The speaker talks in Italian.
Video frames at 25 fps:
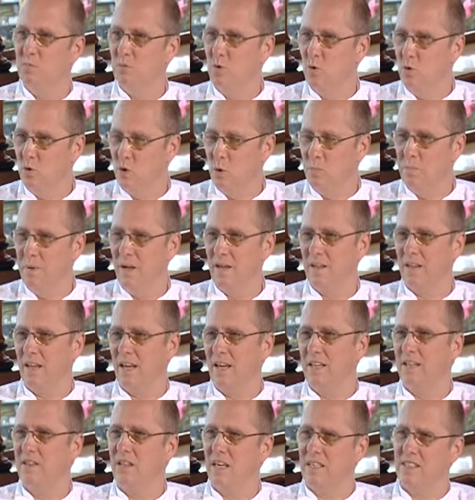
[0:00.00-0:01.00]
tutto per
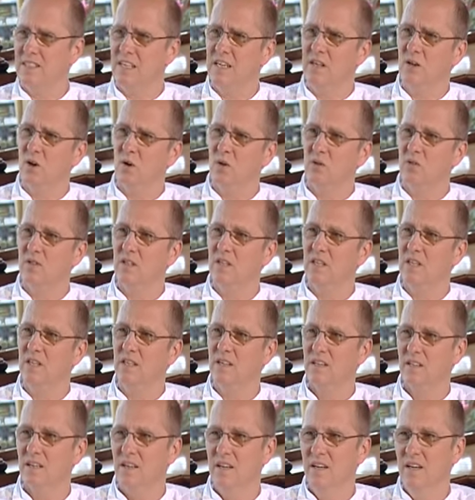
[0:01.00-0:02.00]
30 secondi
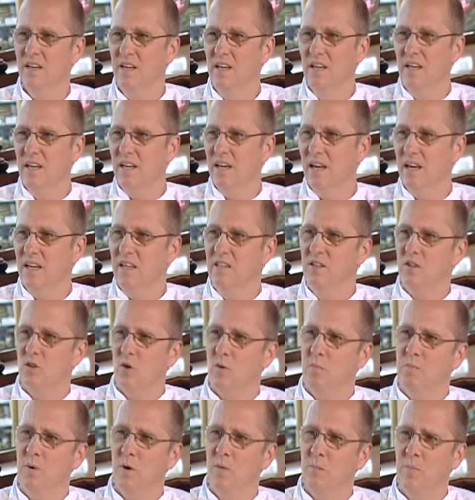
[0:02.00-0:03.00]
e
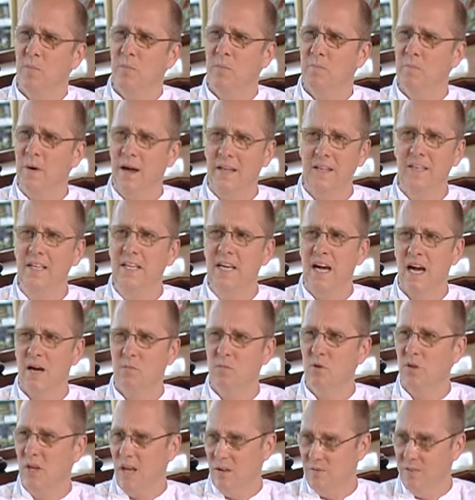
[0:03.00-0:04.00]
dopo
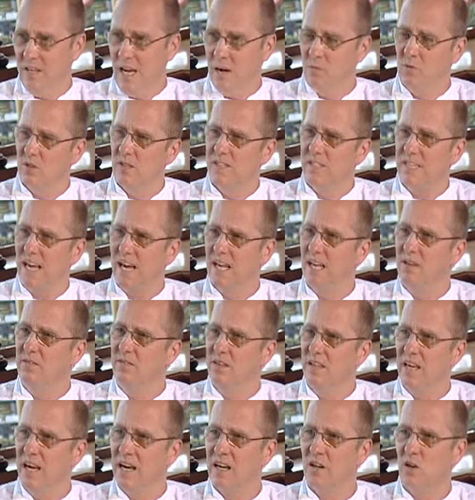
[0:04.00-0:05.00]
bagniamo, laviamo il sale
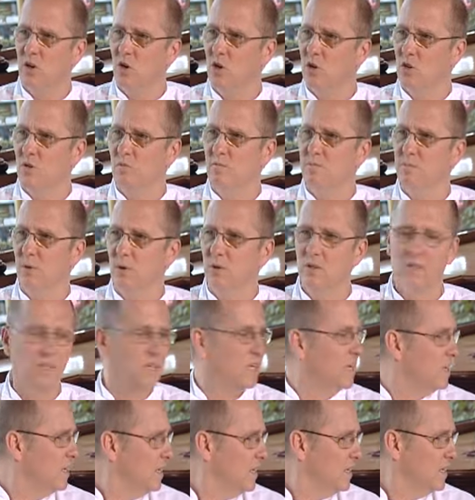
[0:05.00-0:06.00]
via con un po'
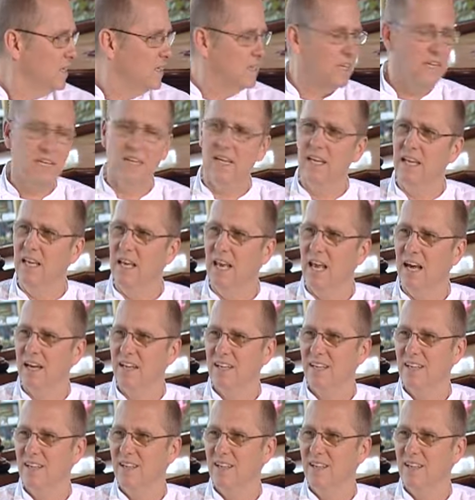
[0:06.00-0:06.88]
di tequila.